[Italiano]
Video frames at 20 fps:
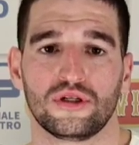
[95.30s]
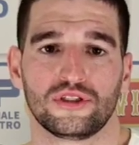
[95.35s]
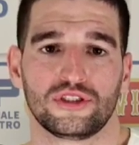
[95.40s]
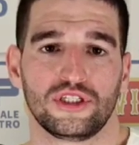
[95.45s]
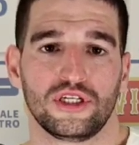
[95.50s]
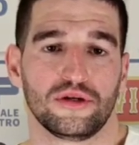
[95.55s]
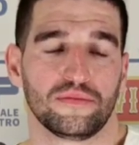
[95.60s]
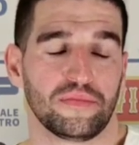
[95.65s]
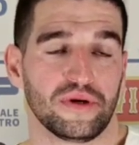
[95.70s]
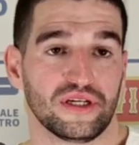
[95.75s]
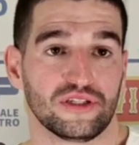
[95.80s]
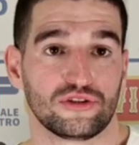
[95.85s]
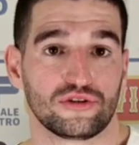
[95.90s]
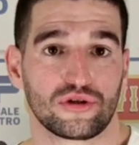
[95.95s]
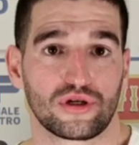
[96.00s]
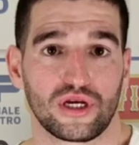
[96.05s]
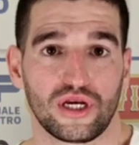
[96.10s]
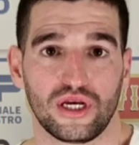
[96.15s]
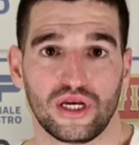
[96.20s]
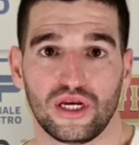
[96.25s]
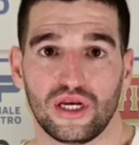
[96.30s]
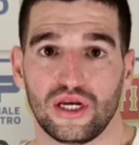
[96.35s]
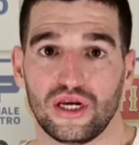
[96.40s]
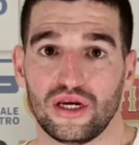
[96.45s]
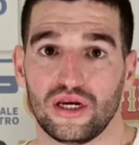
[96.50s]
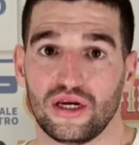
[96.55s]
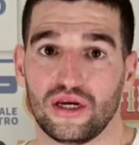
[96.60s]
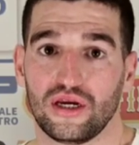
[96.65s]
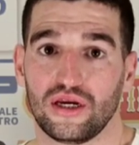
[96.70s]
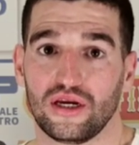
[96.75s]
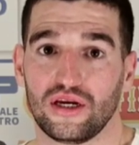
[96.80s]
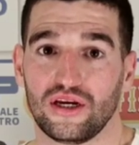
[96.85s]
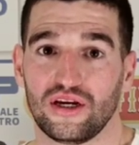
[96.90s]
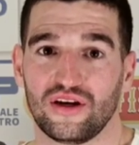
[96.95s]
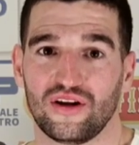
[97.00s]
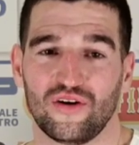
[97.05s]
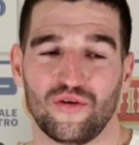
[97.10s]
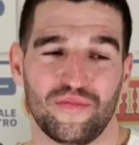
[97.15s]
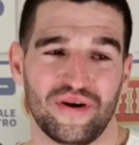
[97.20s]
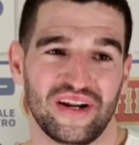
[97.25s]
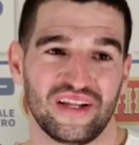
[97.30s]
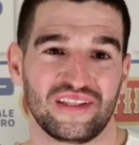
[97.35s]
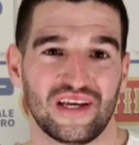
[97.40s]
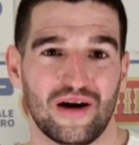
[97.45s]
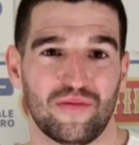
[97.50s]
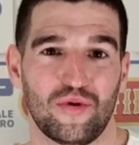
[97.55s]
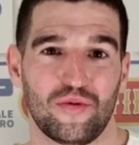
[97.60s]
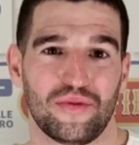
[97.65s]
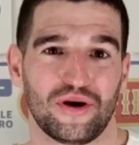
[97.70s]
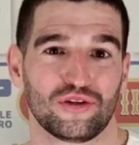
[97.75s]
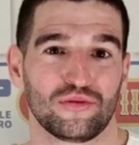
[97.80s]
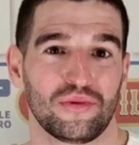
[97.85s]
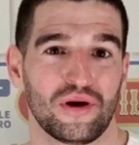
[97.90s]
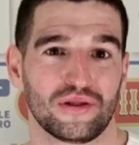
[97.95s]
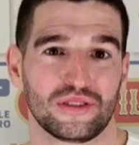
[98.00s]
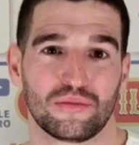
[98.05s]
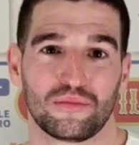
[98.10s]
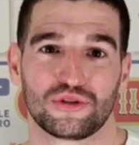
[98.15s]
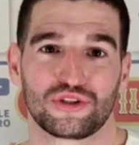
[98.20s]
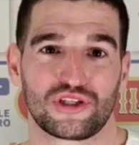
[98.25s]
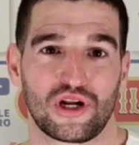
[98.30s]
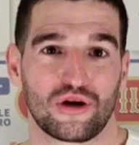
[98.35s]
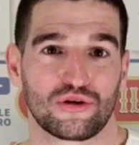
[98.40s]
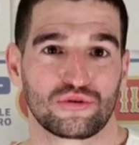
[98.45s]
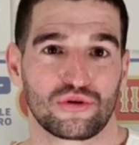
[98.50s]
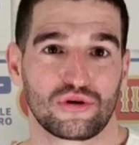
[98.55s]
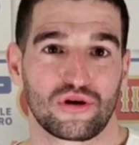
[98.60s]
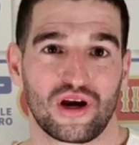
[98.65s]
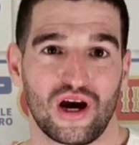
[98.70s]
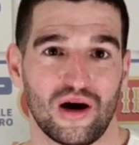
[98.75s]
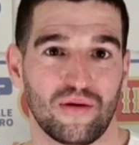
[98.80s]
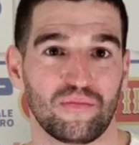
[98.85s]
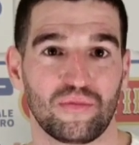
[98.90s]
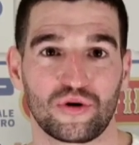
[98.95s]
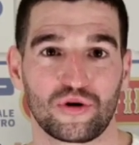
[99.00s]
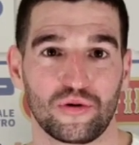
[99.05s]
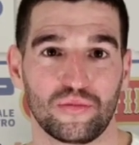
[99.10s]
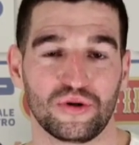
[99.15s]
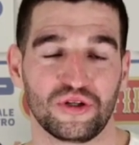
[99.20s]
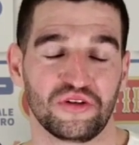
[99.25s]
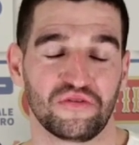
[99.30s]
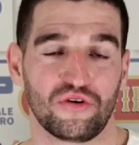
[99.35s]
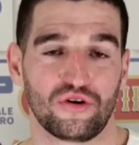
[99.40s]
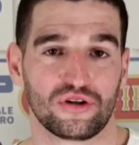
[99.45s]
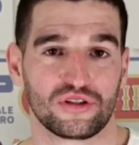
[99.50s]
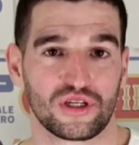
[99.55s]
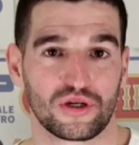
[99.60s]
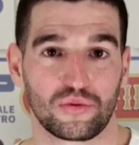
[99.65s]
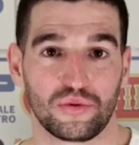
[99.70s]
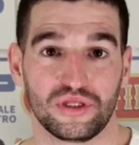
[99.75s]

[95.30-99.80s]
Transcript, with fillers: Sì, penso che lo meritiamo ma dobbiamo dimostrarlo sul campo come ogni volta,